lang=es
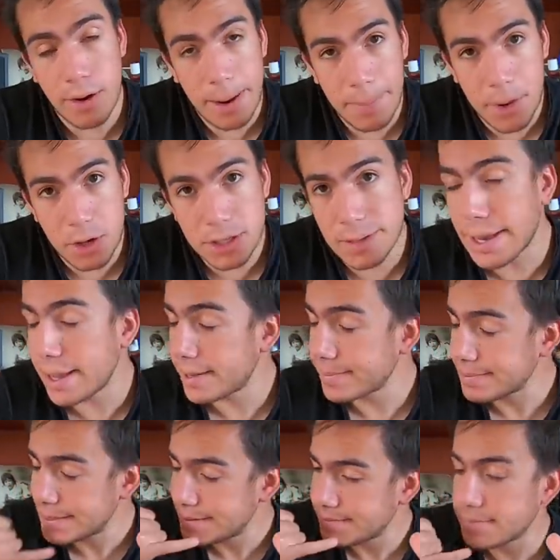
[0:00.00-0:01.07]
una próxima
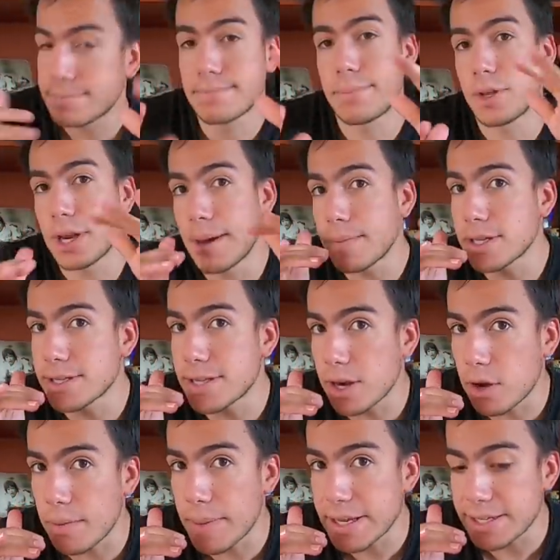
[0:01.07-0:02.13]
podríamos
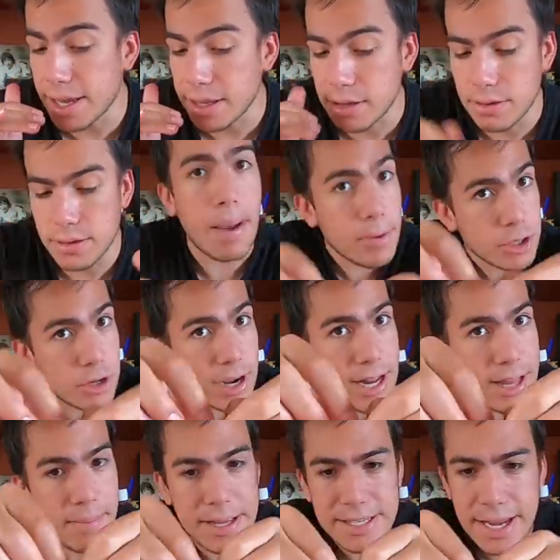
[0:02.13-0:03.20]
estar conversando. Vamos con
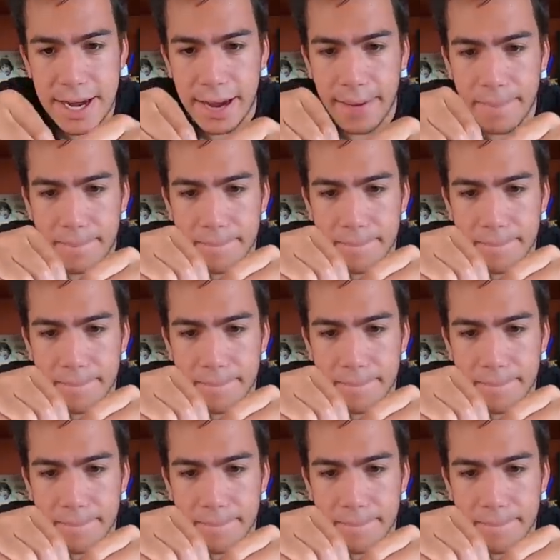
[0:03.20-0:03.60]
el de manzana.